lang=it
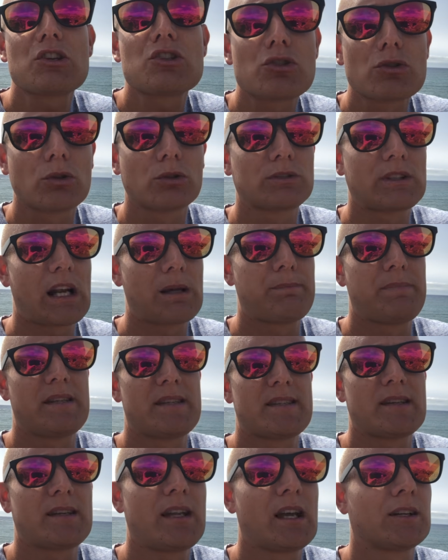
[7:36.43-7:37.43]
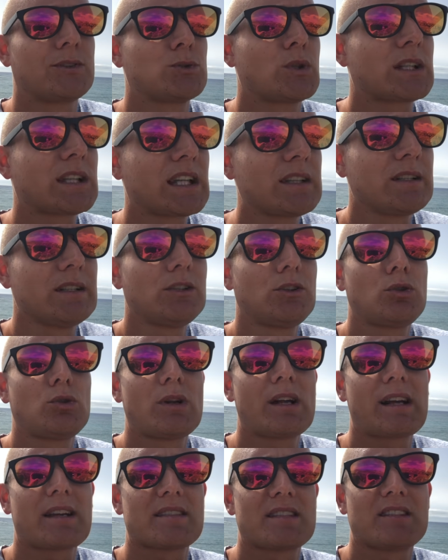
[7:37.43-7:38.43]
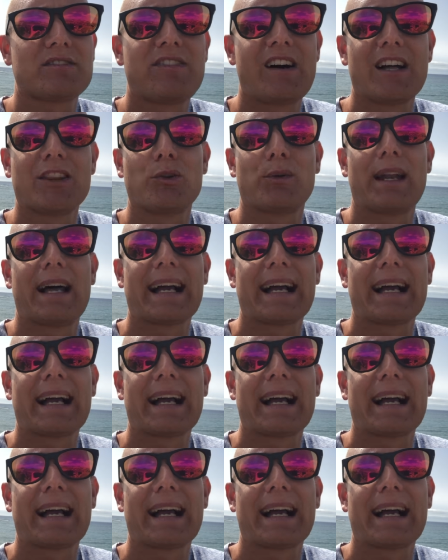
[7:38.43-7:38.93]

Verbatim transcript: ci sono tre pizzerie a Fuerteventura che si fanno